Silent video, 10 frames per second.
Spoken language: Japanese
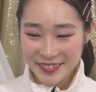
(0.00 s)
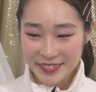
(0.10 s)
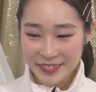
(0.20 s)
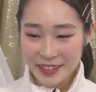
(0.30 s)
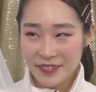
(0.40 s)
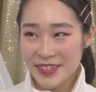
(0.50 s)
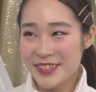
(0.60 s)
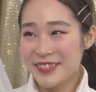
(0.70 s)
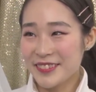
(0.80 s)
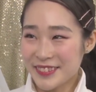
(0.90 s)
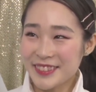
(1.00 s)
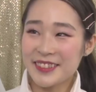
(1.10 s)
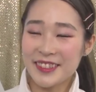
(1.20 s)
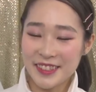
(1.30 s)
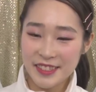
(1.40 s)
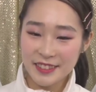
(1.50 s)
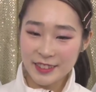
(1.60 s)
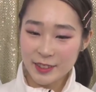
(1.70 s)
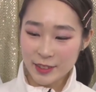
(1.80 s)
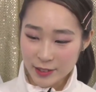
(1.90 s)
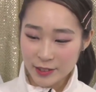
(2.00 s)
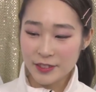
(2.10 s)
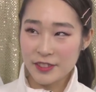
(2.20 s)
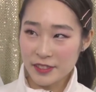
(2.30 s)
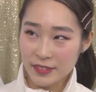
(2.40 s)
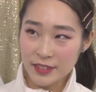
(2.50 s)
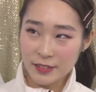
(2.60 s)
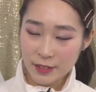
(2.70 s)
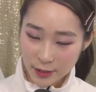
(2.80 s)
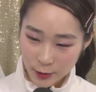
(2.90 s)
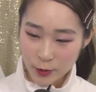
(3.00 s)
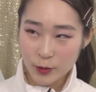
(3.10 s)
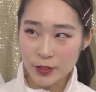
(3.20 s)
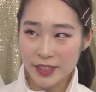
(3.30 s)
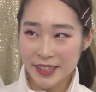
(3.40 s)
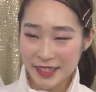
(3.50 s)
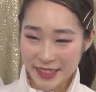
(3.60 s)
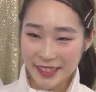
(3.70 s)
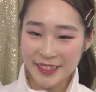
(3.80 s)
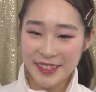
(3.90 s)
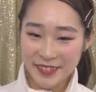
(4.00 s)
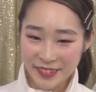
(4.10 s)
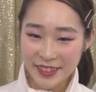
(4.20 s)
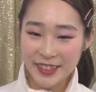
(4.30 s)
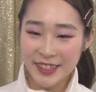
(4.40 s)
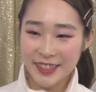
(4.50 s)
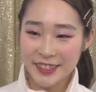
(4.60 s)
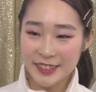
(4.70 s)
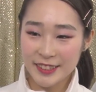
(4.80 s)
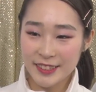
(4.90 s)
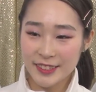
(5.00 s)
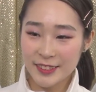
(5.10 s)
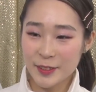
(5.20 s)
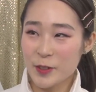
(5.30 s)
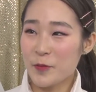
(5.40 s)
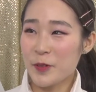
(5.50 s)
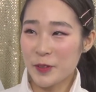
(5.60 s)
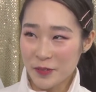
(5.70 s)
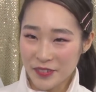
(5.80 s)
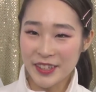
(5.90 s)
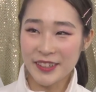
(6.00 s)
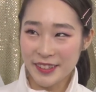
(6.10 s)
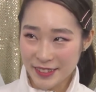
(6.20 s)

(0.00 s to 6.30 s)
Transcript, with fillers: ドラマチックに演じることを今年はすごく心がけてやったので、そういうコメントをもらえて